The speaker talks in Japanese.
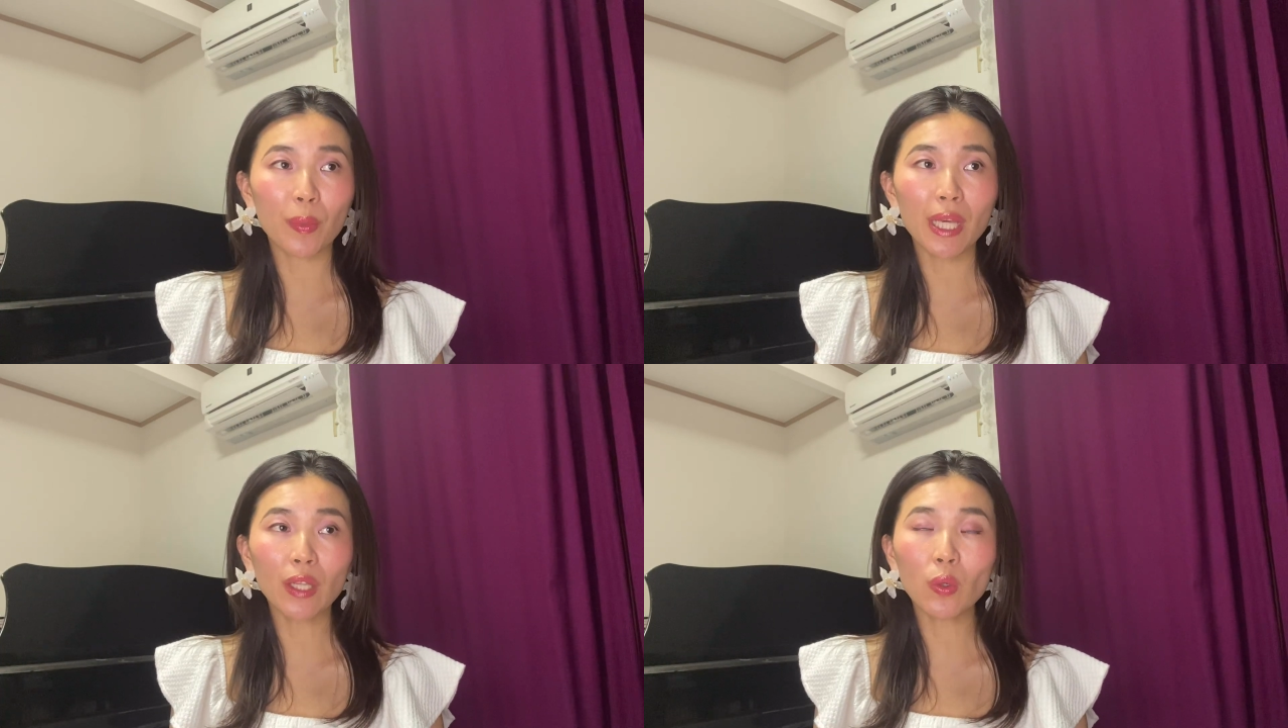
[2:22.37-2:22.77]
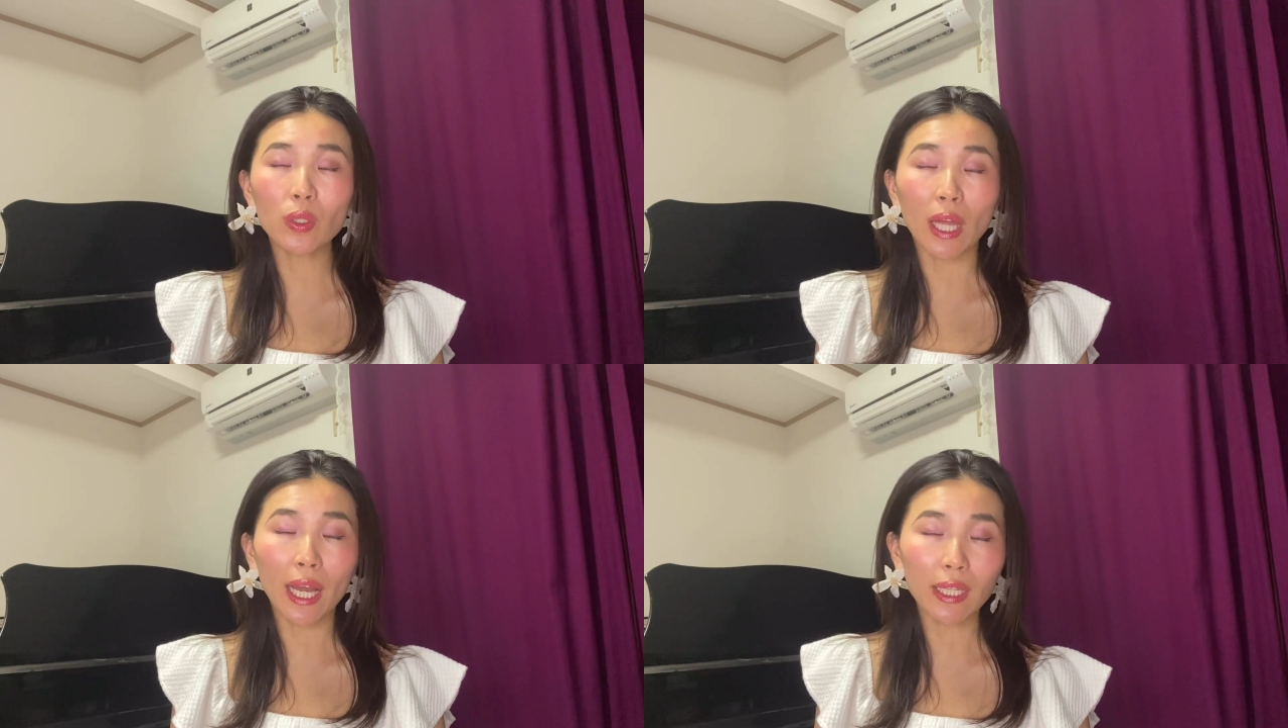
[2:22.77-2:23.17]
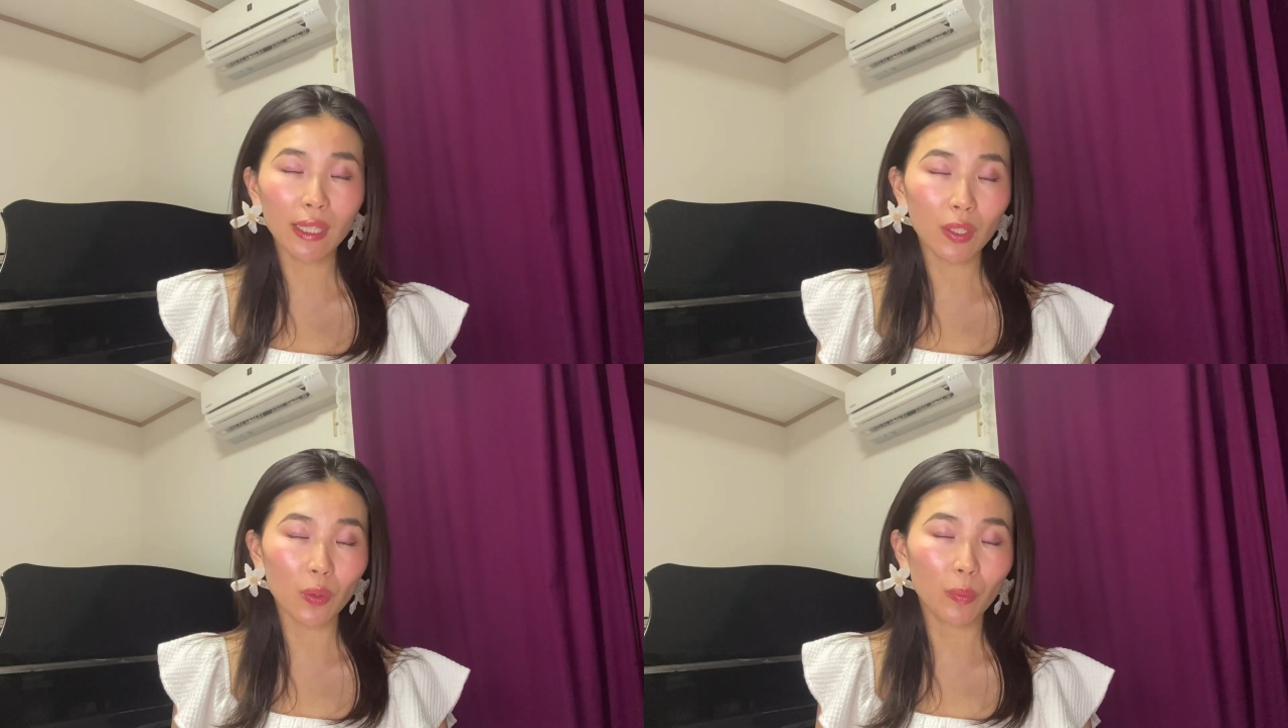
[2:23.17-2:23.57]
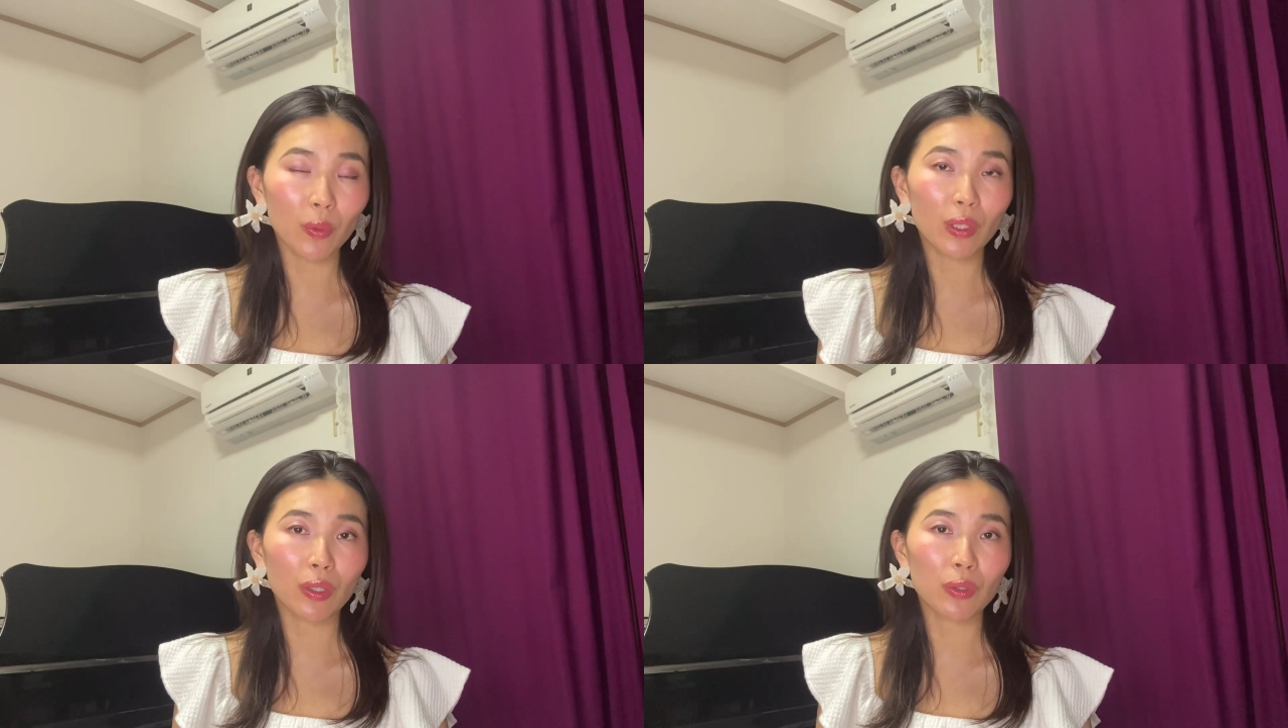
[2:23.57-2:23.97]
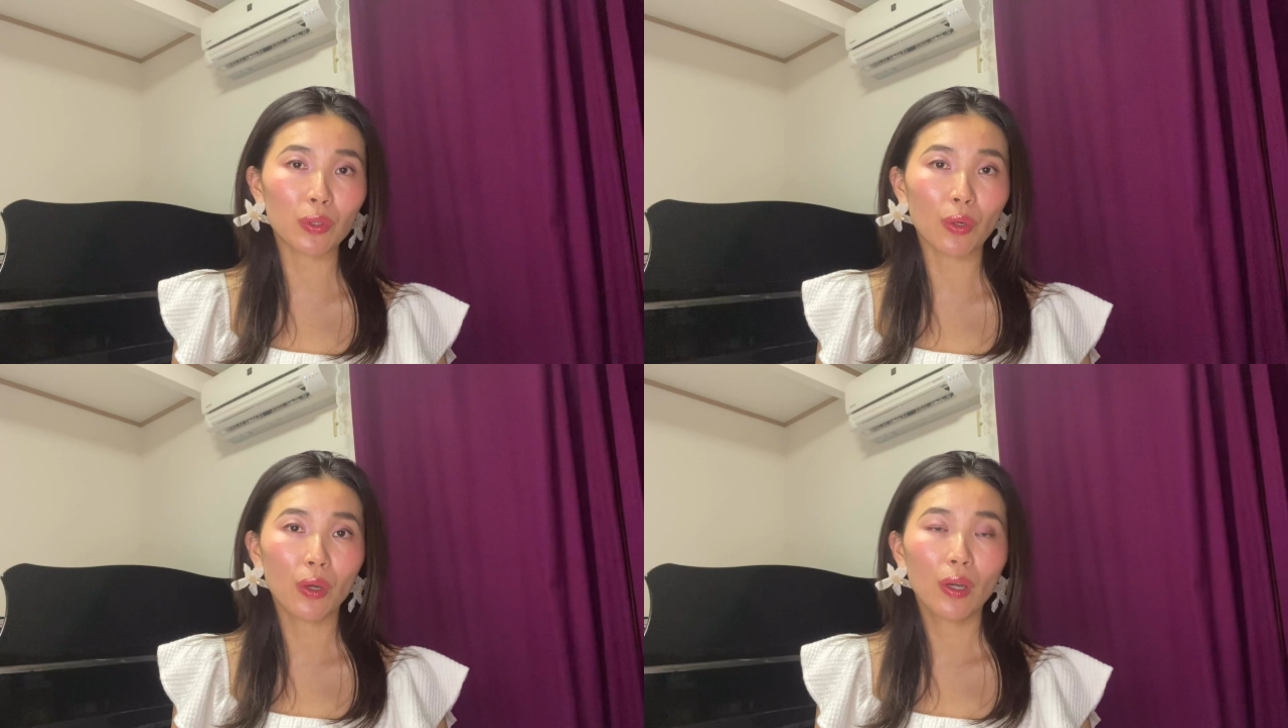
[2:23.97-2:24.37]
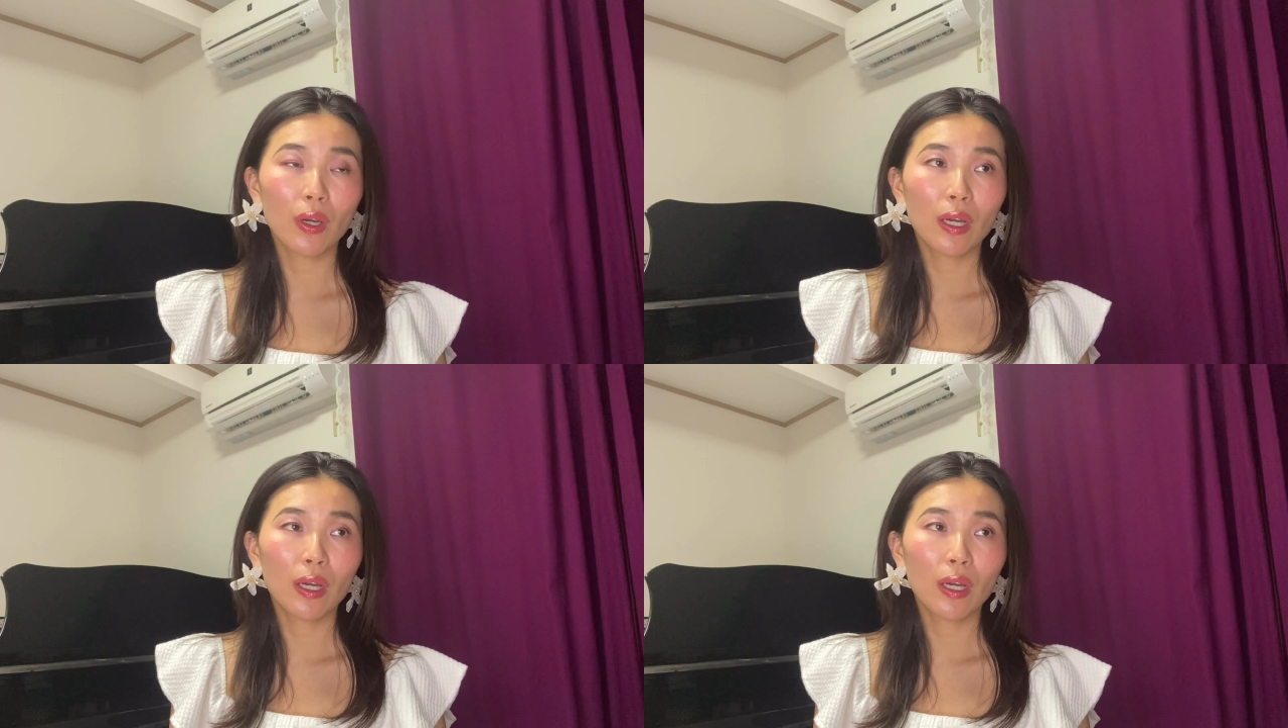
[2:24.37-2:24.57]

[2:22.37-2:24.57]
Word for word: ピアノを習いたいと思っている人、